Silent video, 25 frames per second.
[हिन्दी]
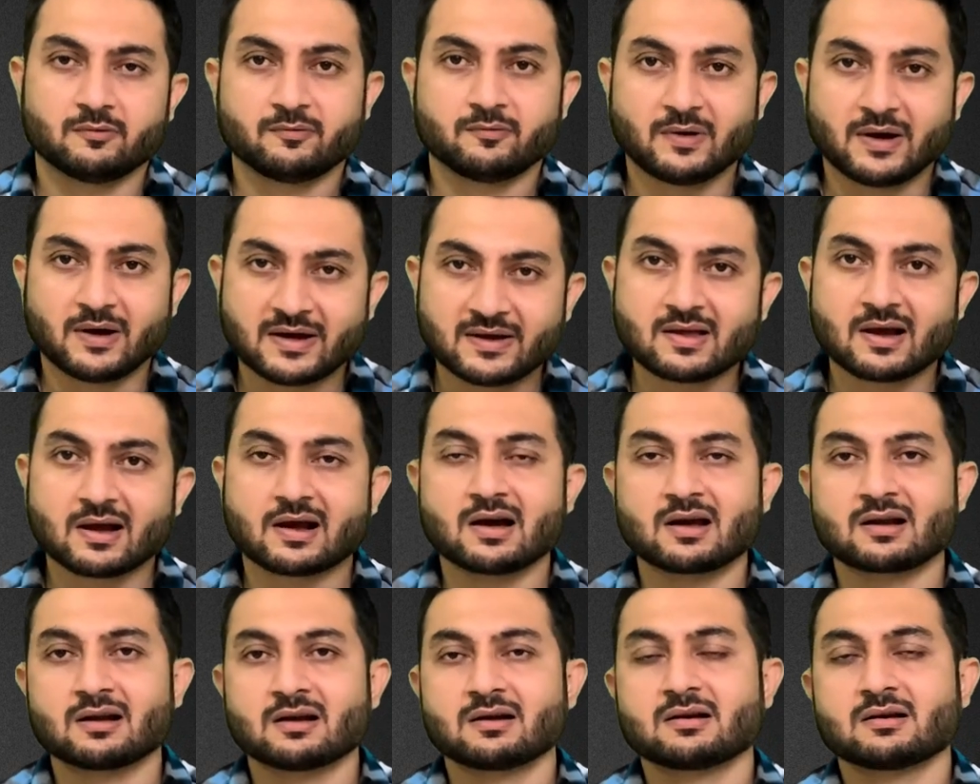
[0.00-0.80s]
फायदा
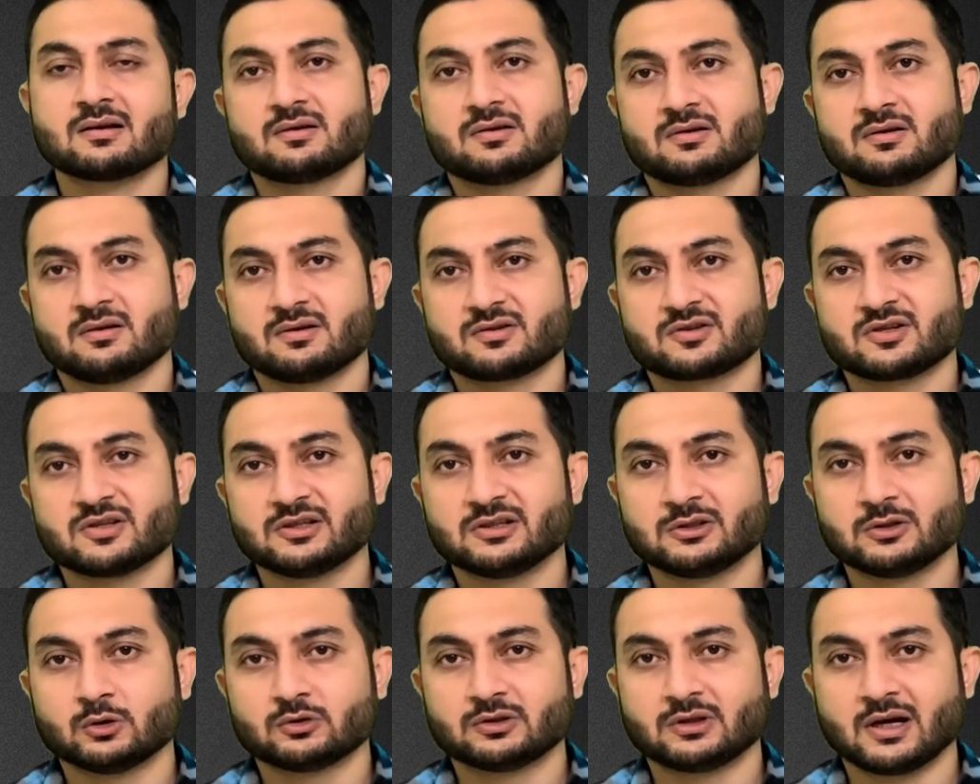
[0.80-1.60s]
कारक
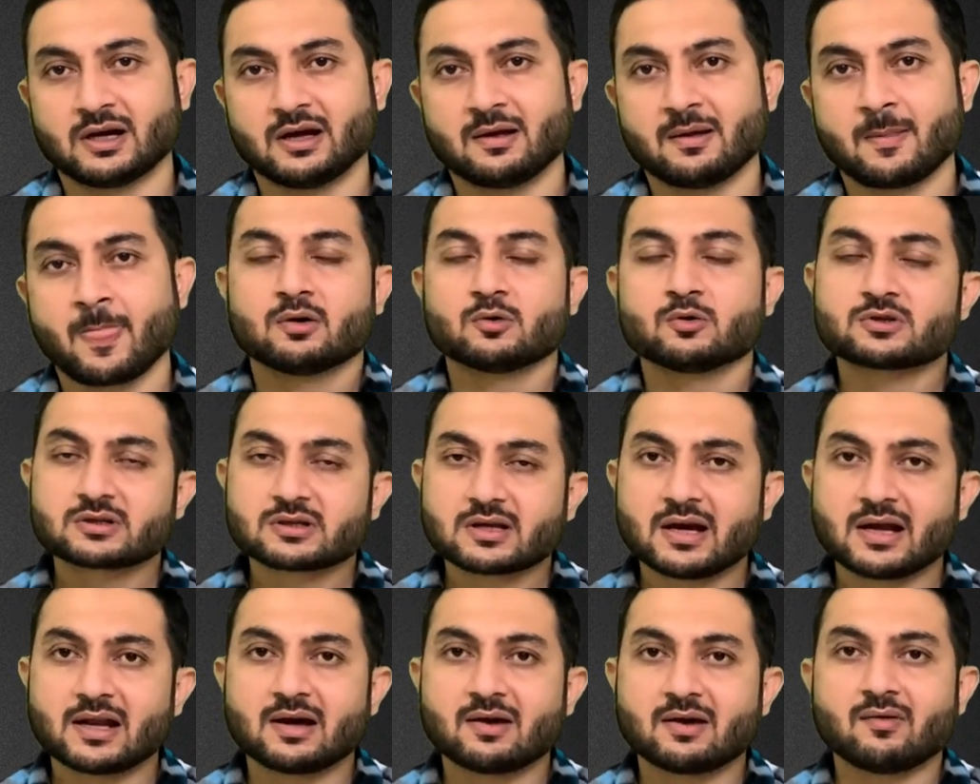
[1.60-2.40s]
सिद्ध होता है
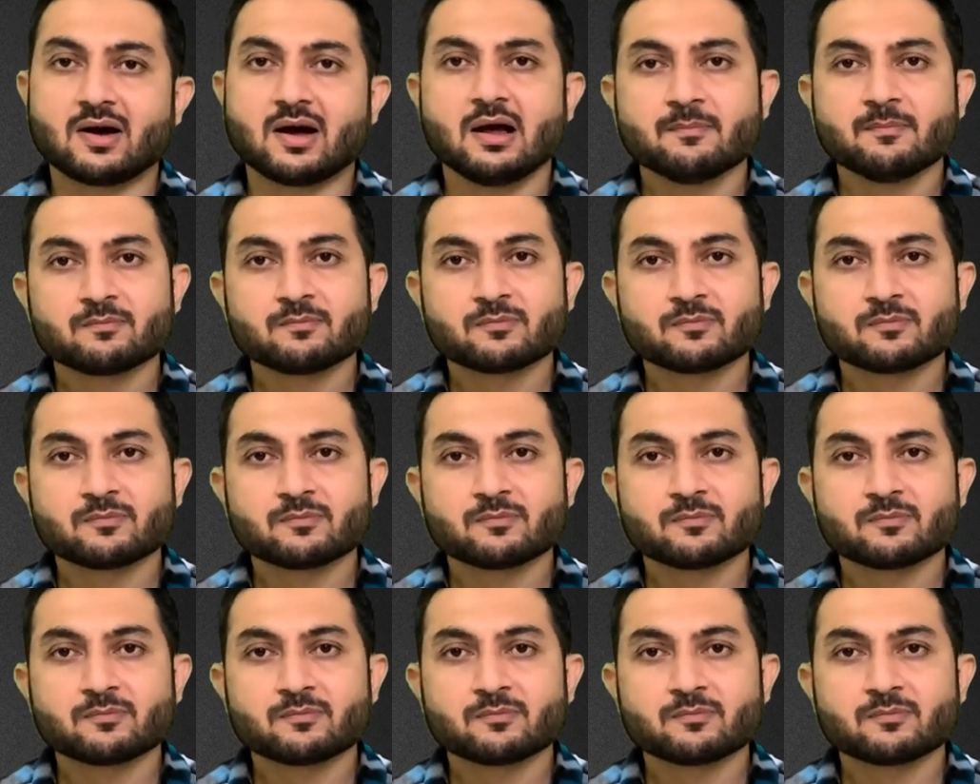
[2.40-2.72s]
उसके अलावा